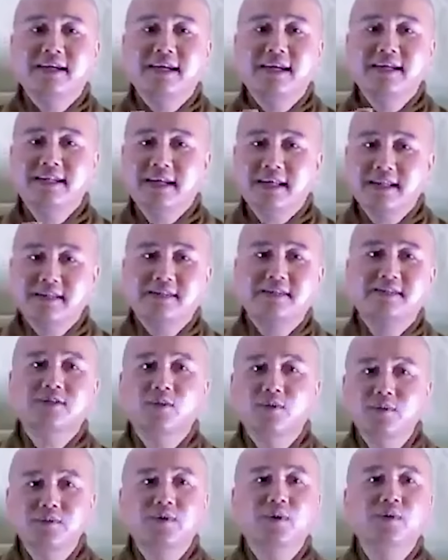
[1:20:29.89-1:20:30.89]
cái cách
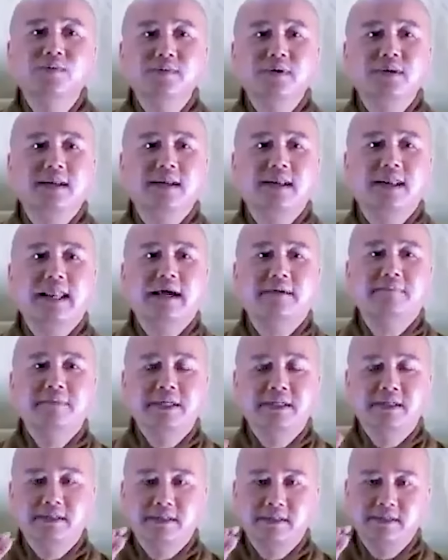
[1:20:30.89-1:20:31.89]
chung đó, là
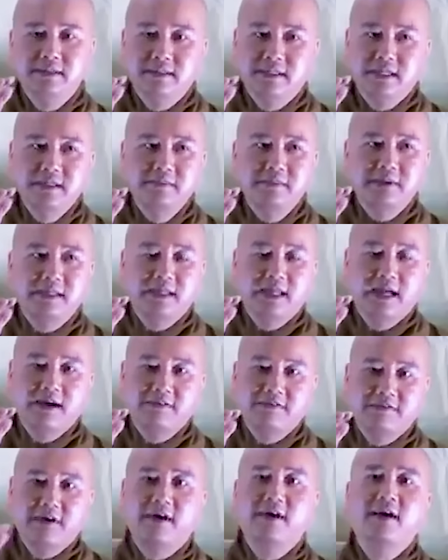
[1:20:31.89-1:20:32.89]
bình thường khi mình
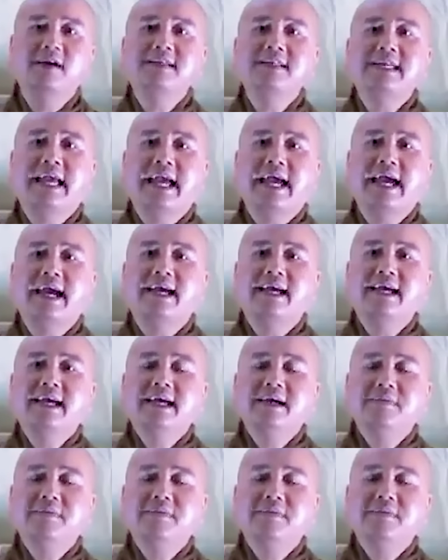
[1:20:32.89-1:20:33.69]
thờ Phật ở nhà,